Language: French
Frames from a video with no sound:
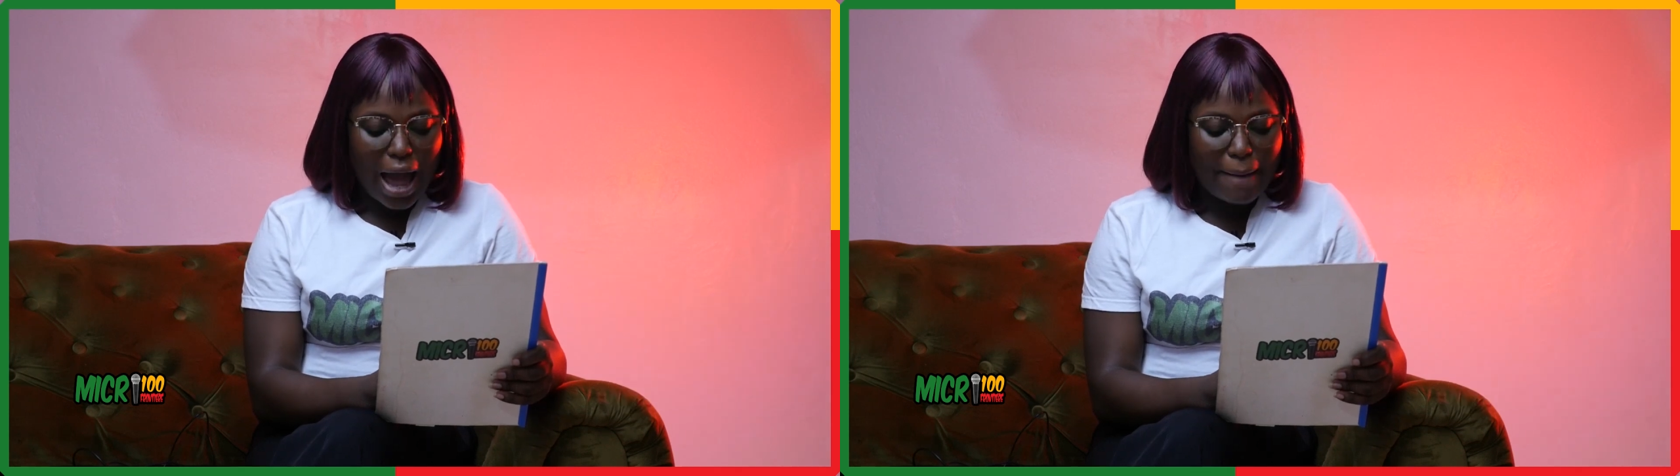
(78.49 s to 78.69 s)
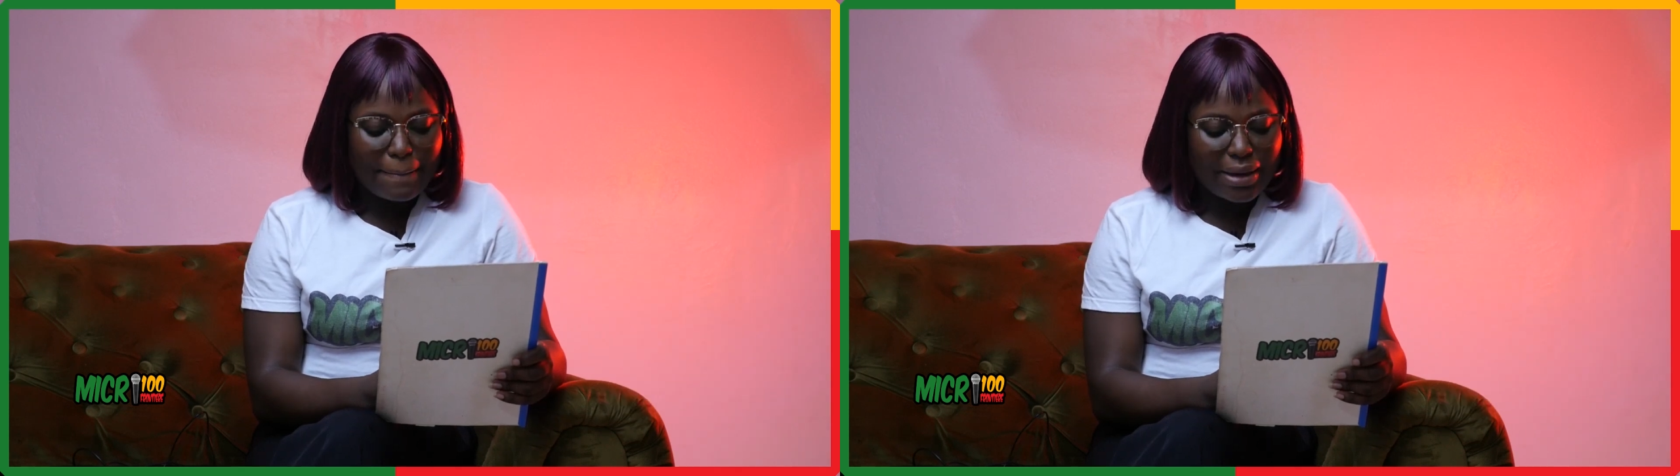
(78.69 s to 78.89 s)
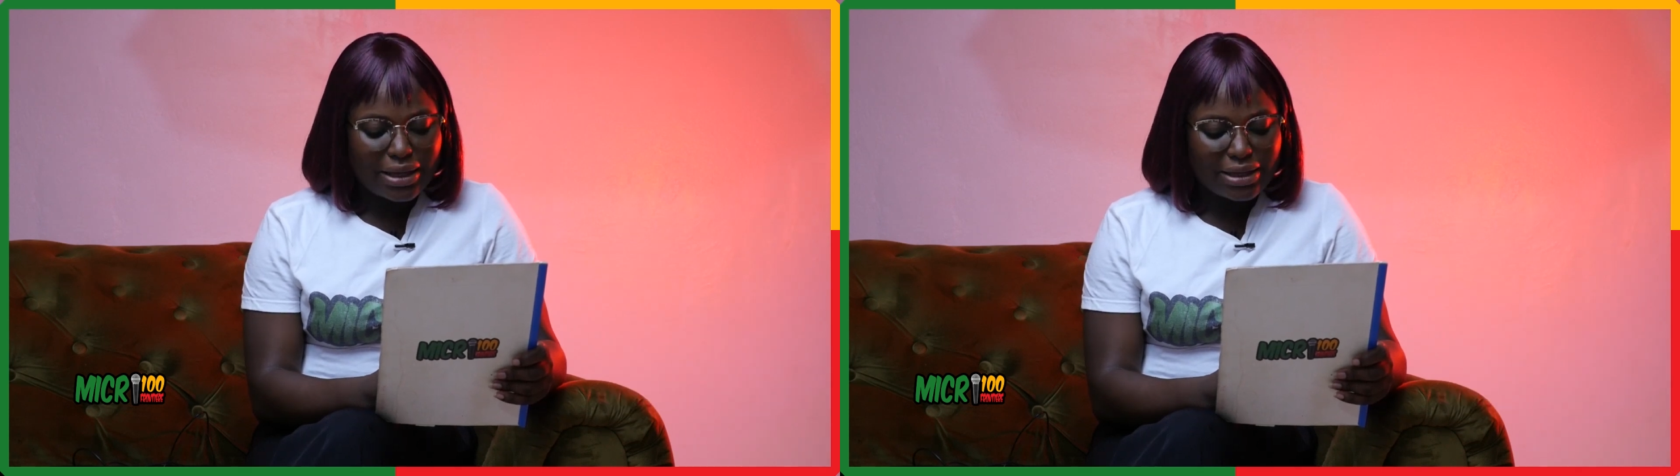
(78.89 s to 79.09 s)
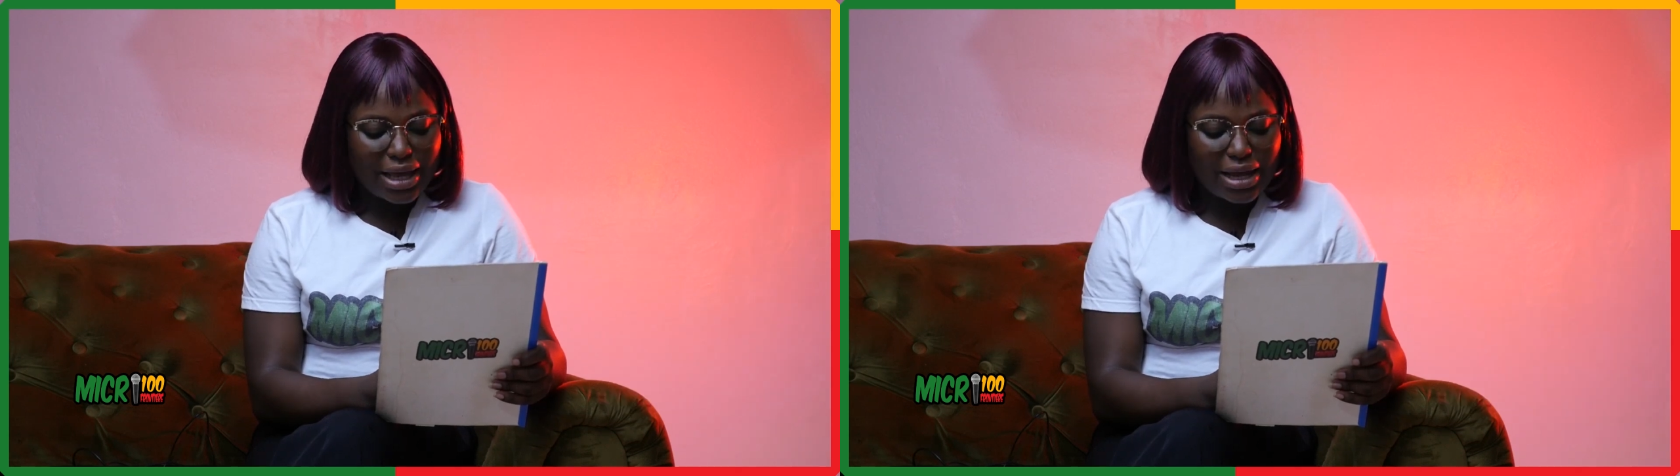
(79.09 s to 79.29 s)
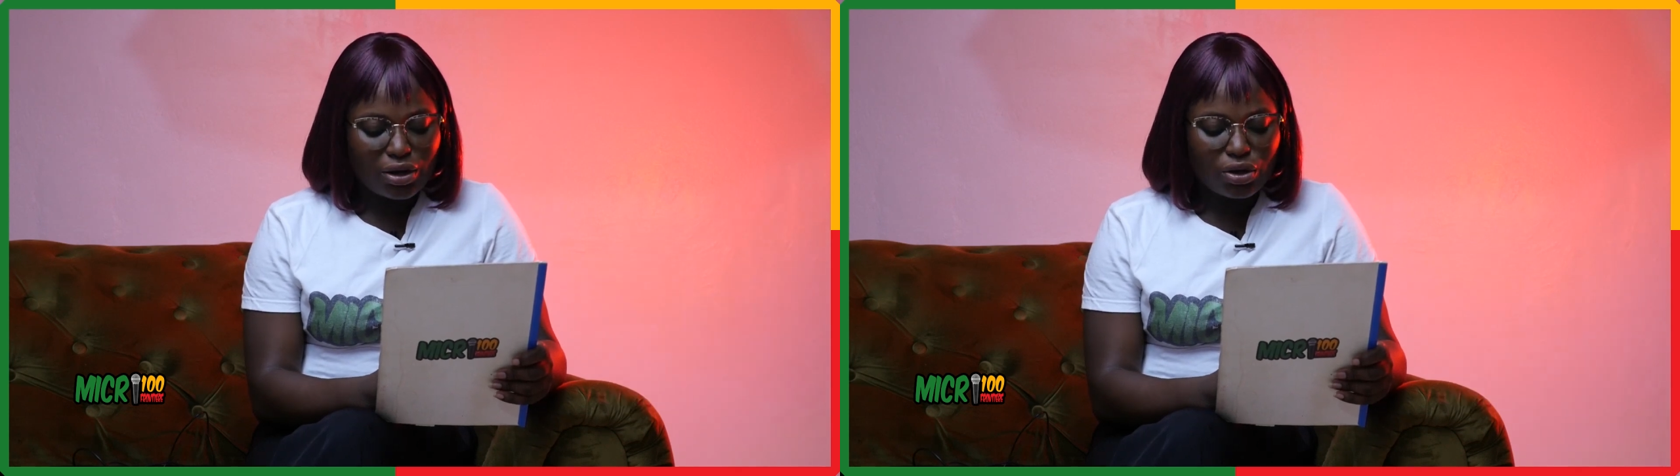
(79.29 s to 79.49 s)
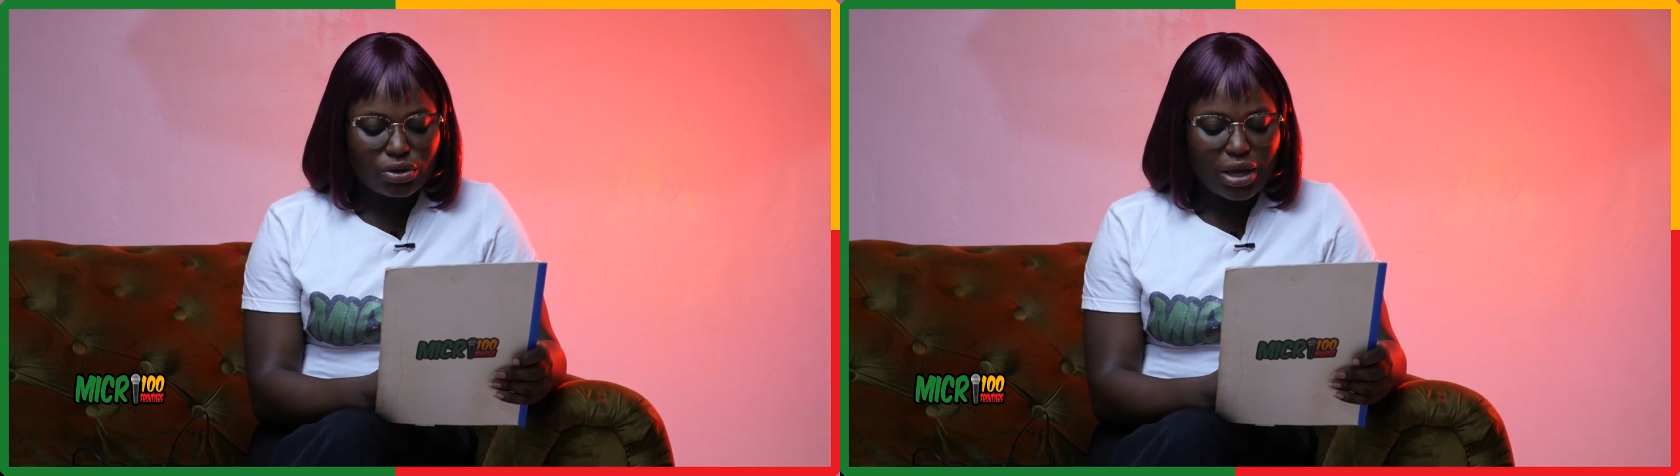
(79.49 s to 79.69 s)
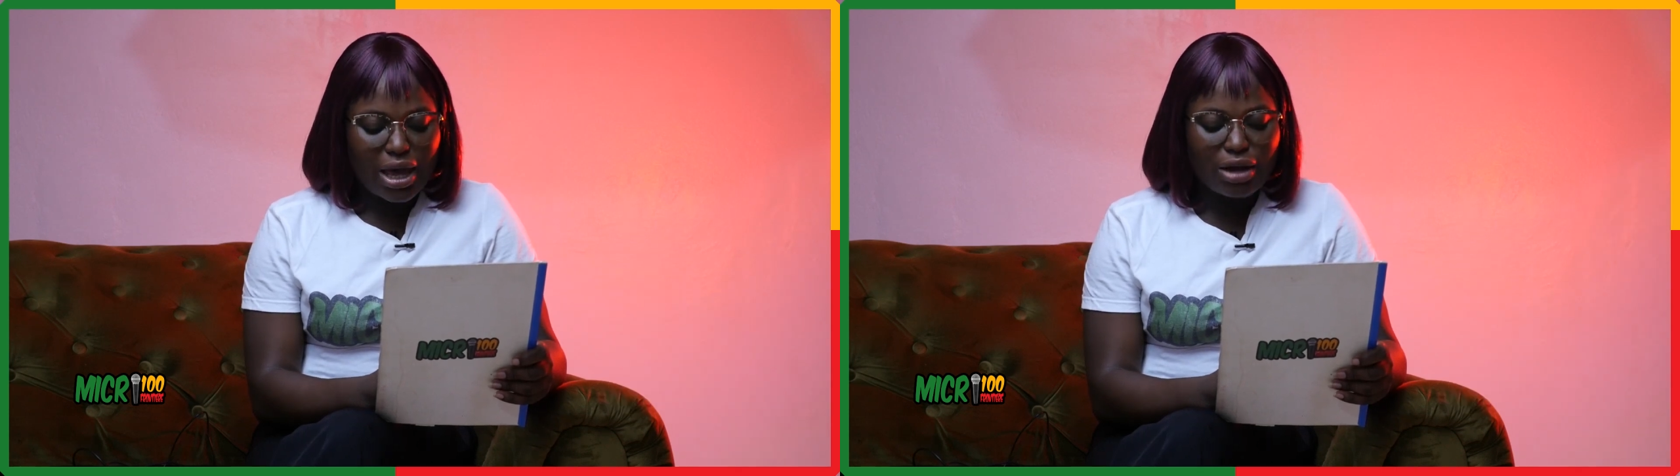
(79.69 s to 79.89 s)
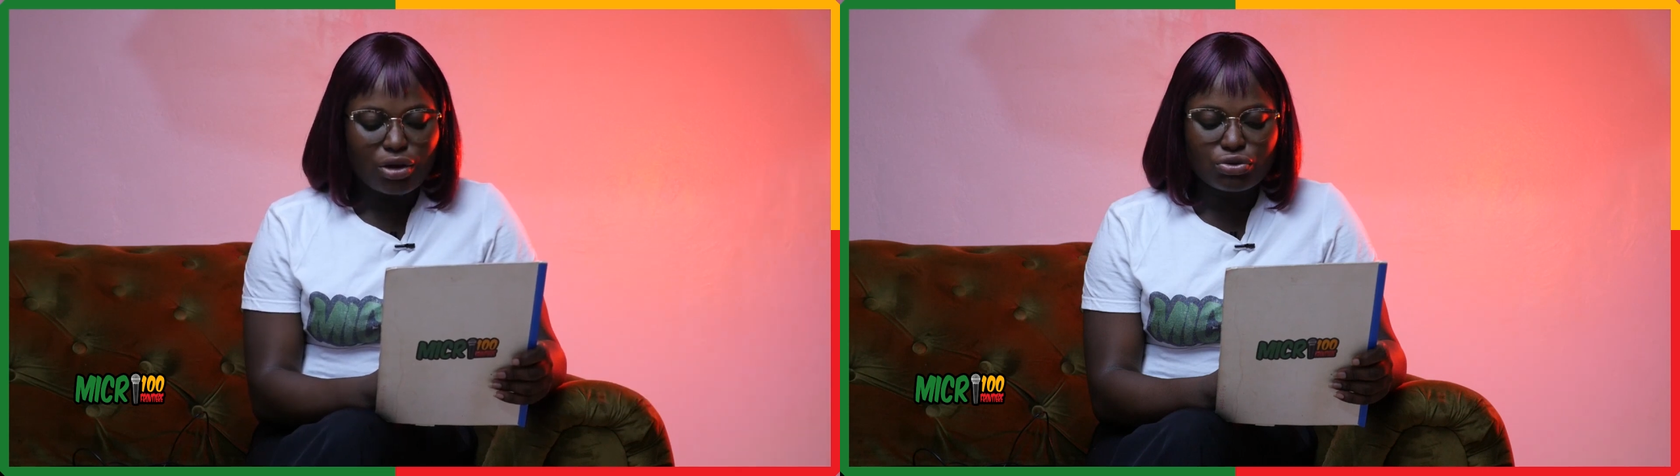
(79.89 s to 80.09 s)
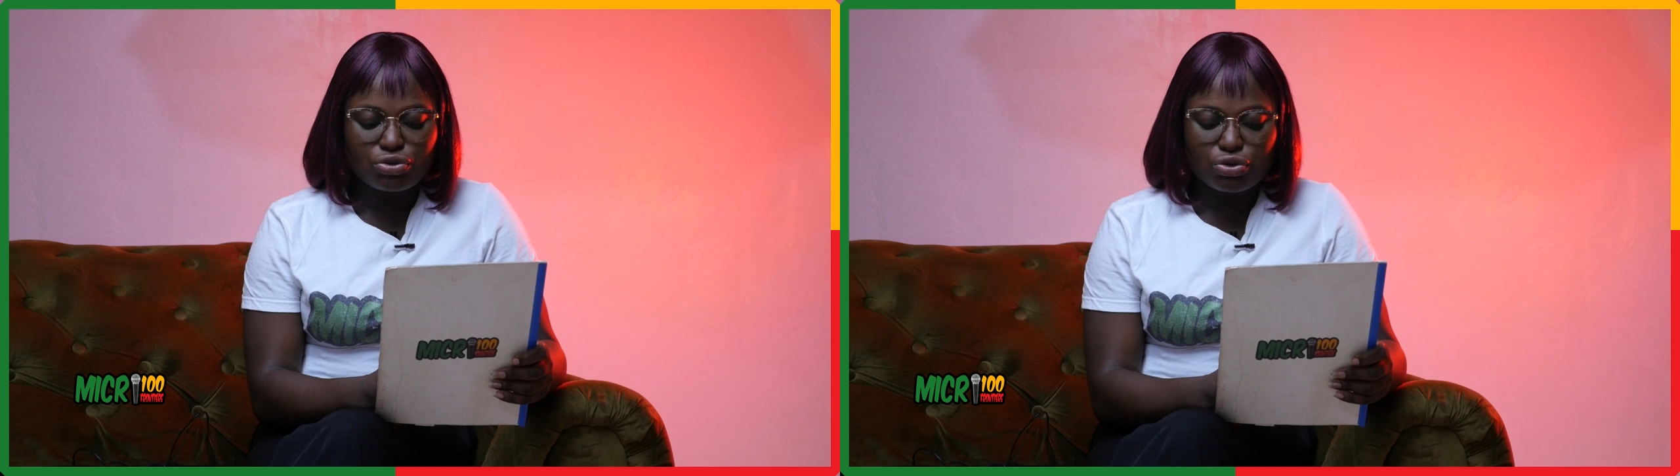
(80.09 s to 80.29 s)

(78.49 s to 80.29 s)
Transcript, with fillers: À peine elle, elle rentre